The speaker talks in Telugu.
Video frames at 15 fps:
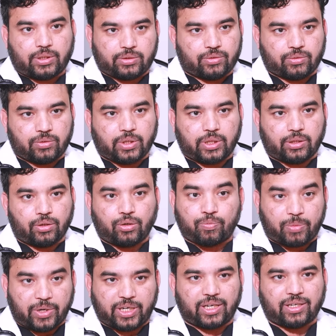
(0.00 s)
సో అందులో
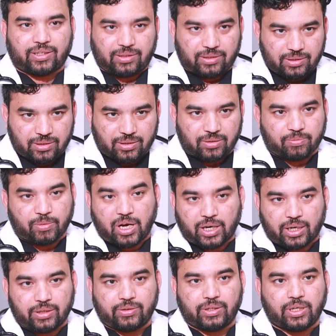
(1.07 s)
పట్ట
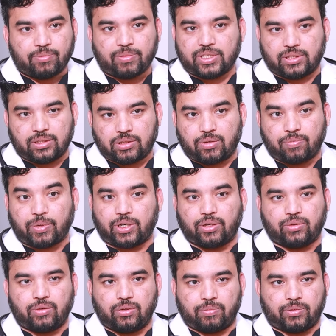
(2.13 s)
అక్కడ ఉండే మజిల్స్ లో
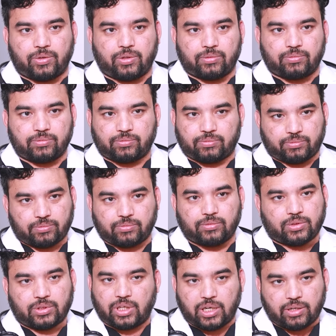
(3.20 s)
పట్టుకోలిపోవడం
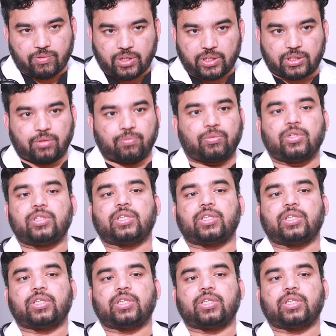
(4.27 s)
దానివల్ల చెప్పులు